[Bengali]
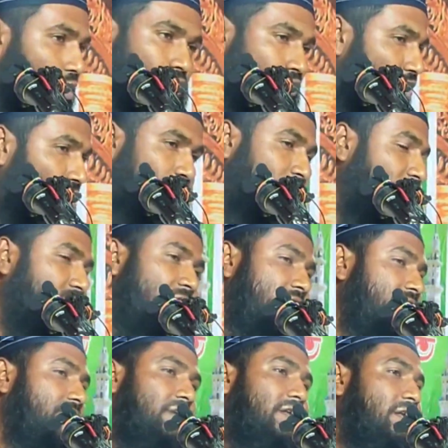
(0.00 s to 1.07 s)
ভদ্র
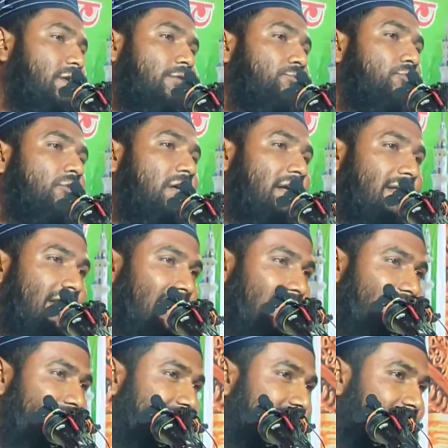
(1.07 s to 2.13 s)
ফ্যামিলির ছেলে এরকম চুল কাটে
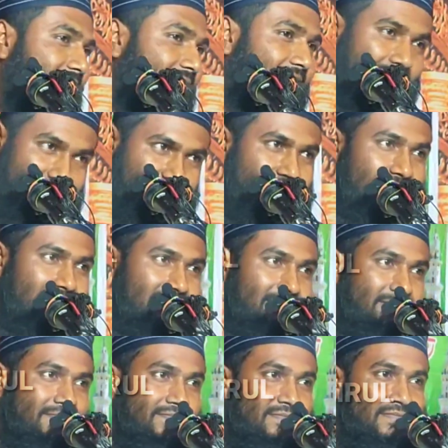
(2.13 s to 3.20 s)
না কাটে
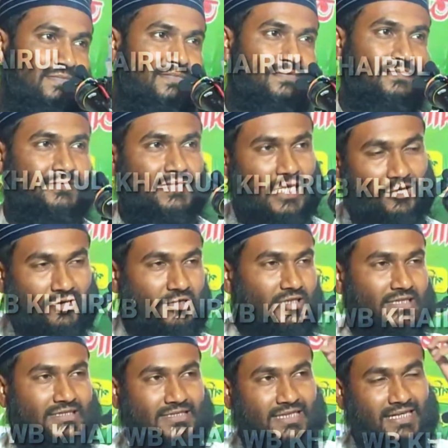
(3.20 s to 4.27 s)
কেউ কেউ
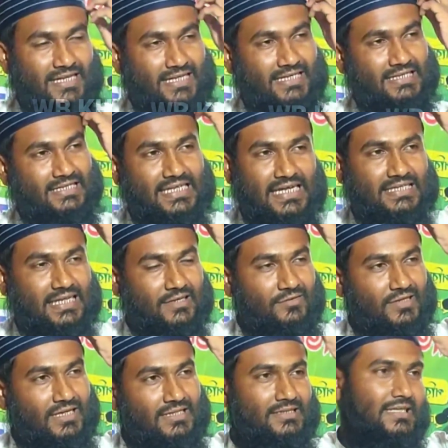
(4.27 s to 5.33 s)
দেখছে না এখানে সাদা
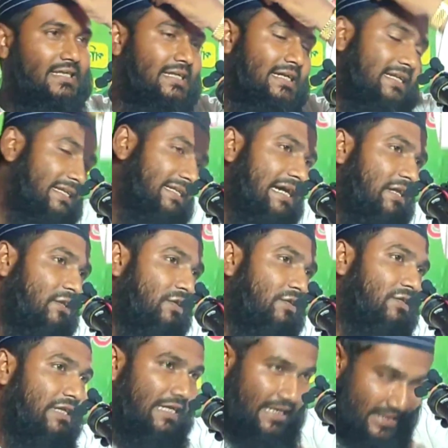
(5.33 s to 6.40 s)
করে আছে এখানে কালো
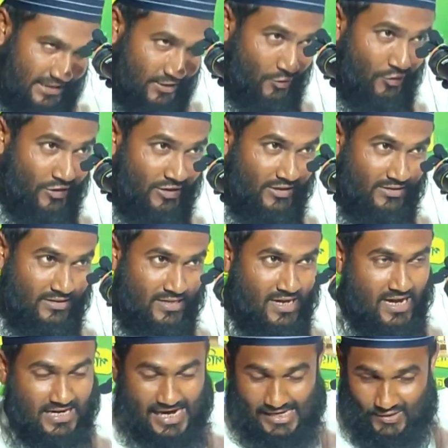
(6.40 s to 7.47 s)
এখানে রঙিন
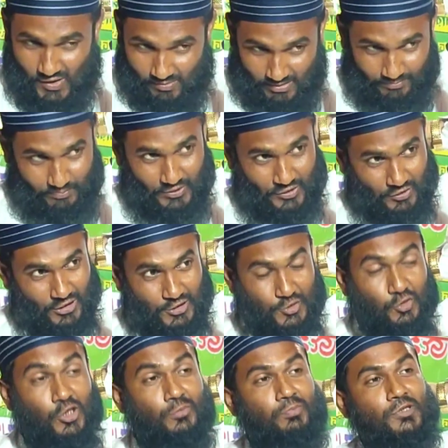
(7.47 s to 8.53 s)
কারো আবার পিছনে
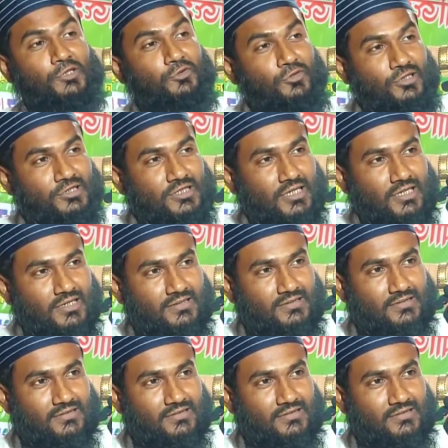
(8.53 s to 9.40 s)
জুলপি ঝুলছে